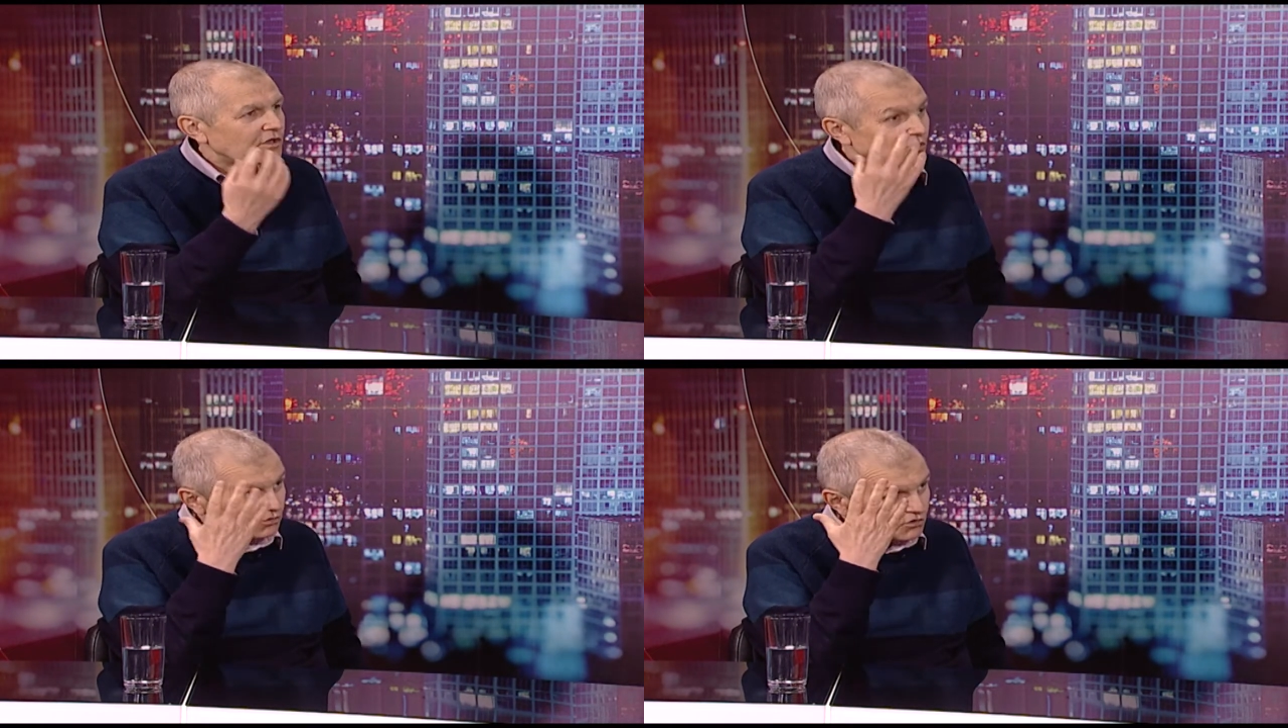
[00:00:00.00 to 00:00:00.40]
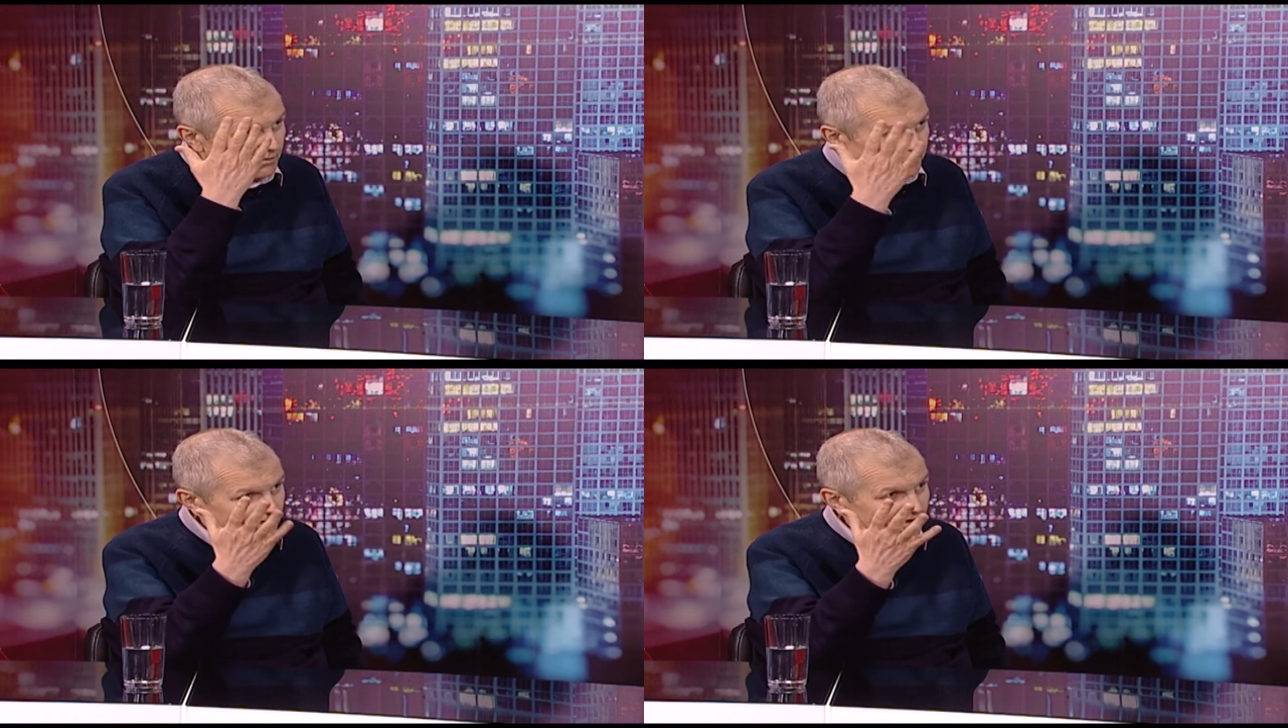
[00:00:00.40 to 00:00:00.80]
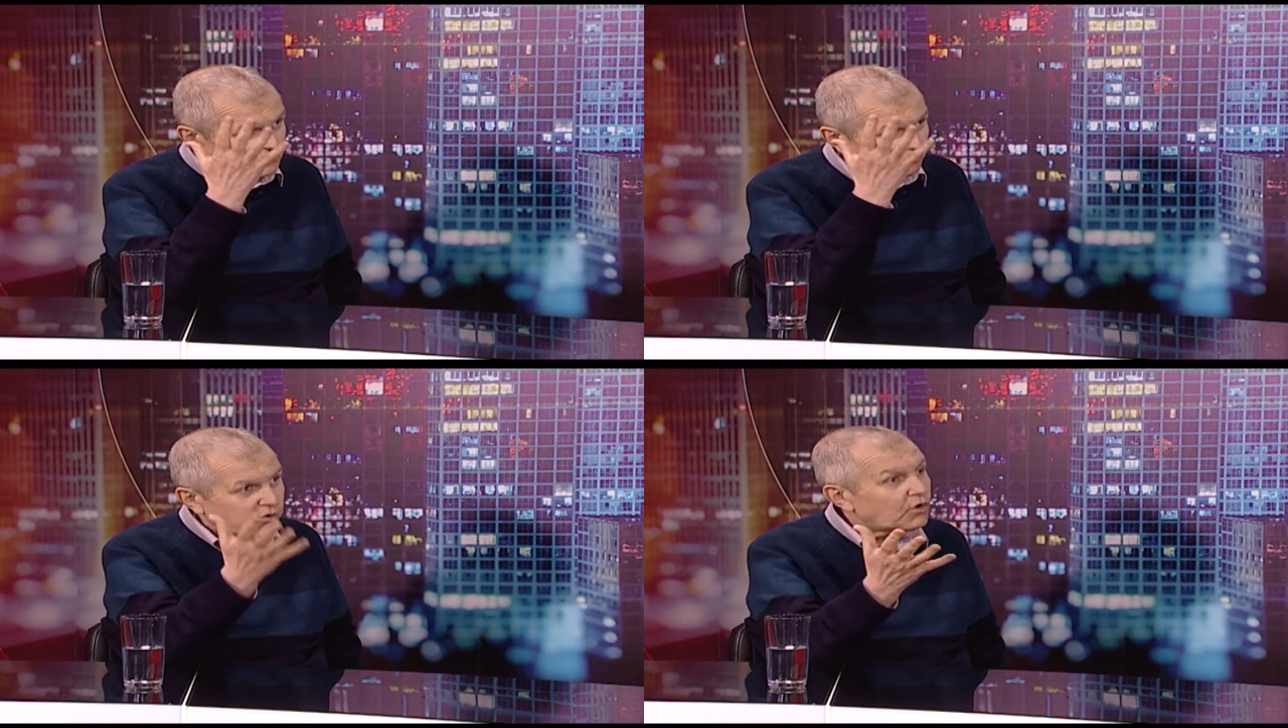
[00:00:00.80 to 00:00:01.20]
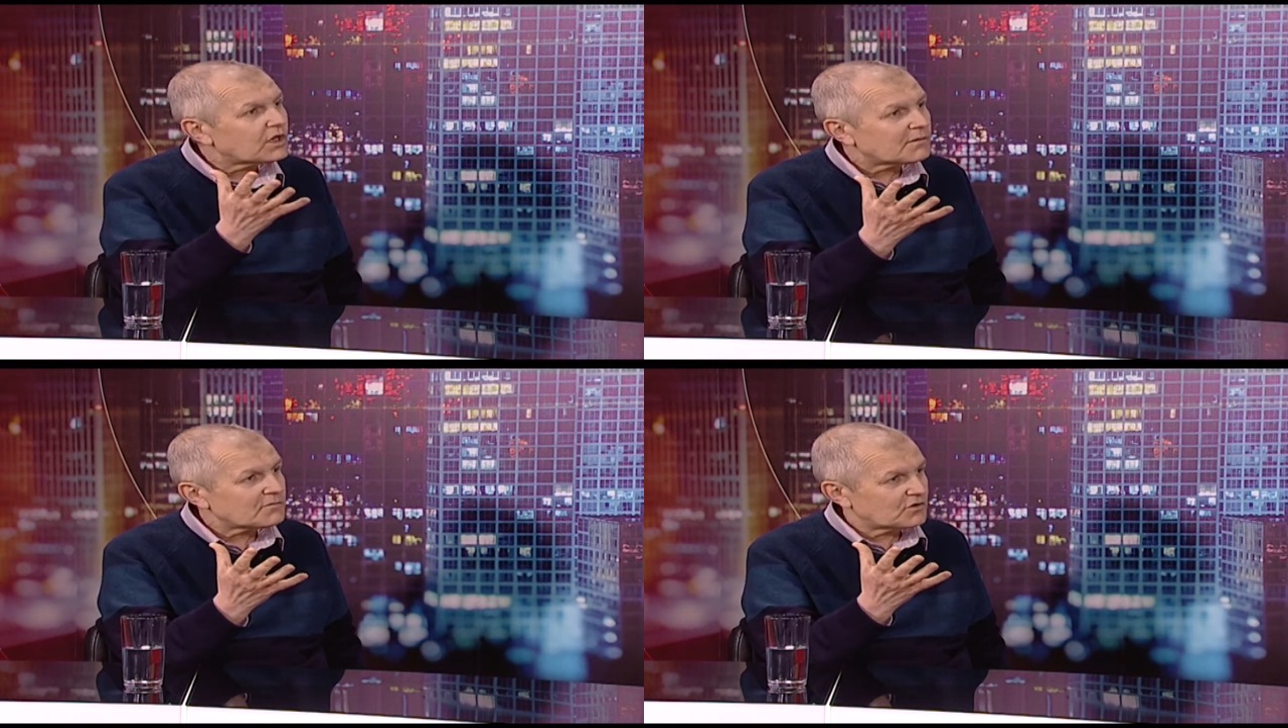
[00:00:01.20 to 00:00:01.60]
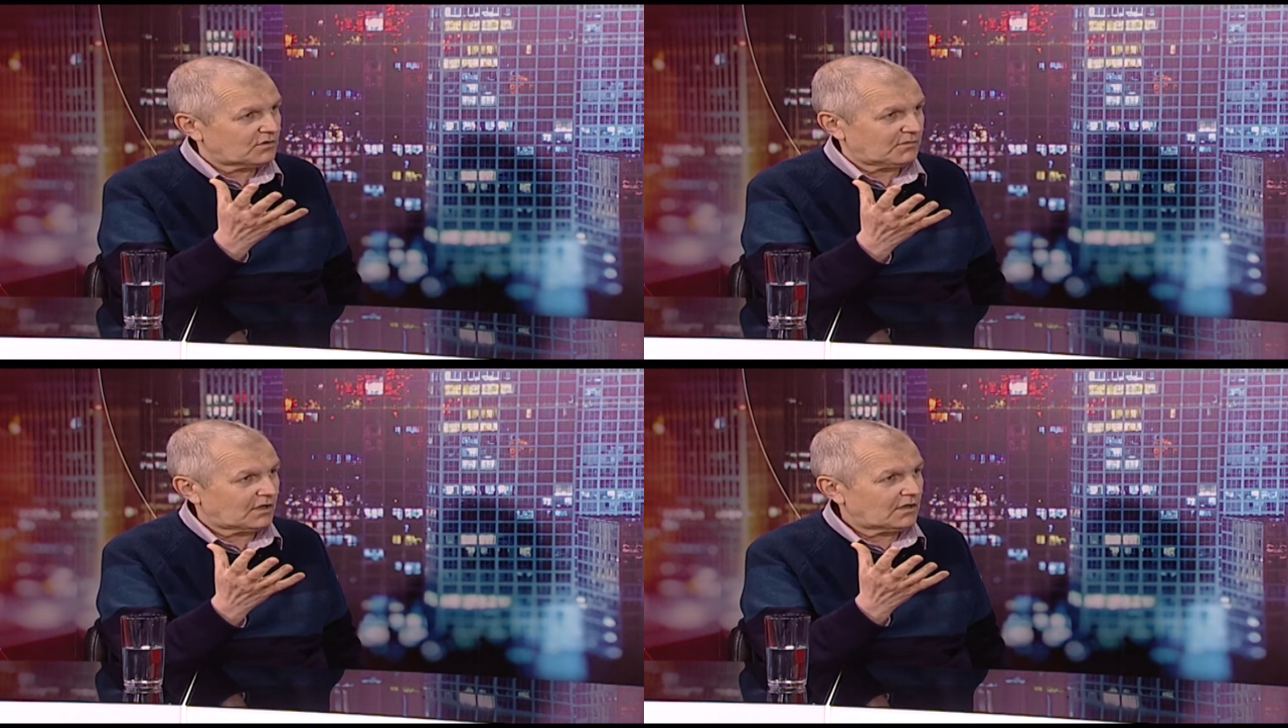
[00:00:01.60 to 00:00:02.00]
Ее нужно подавать в полном
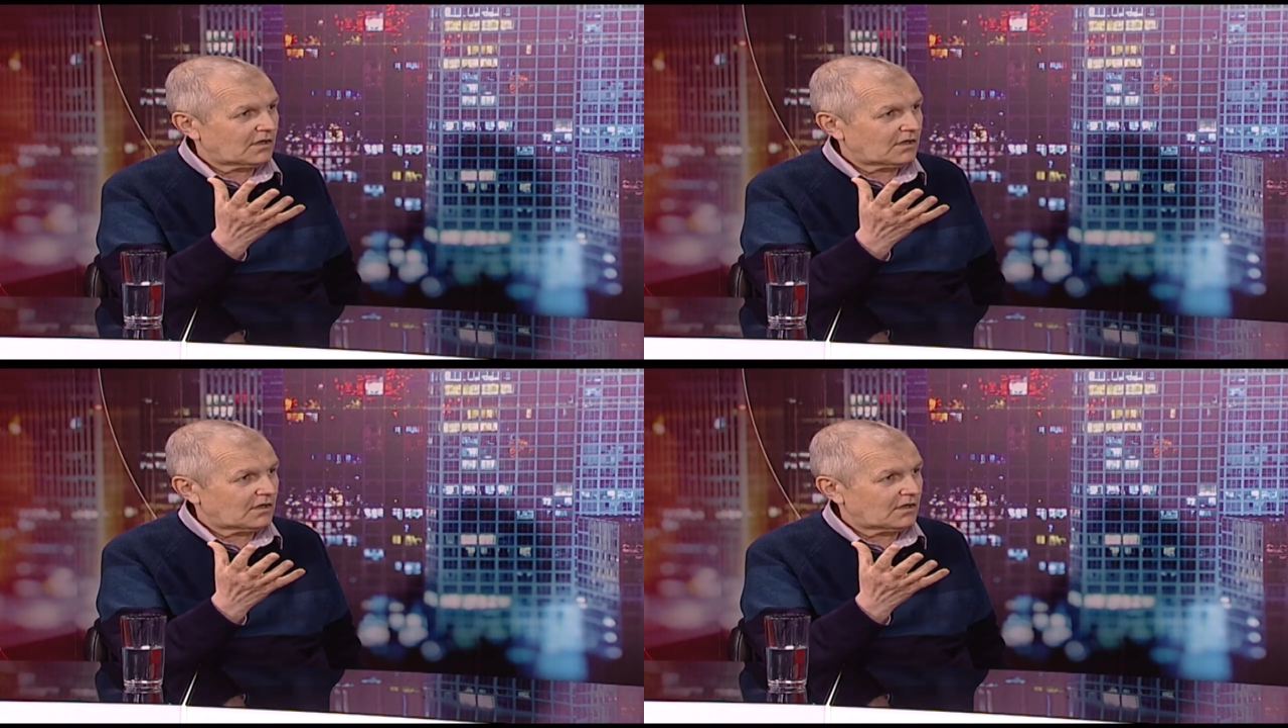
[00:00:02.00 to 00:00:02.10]
объеме.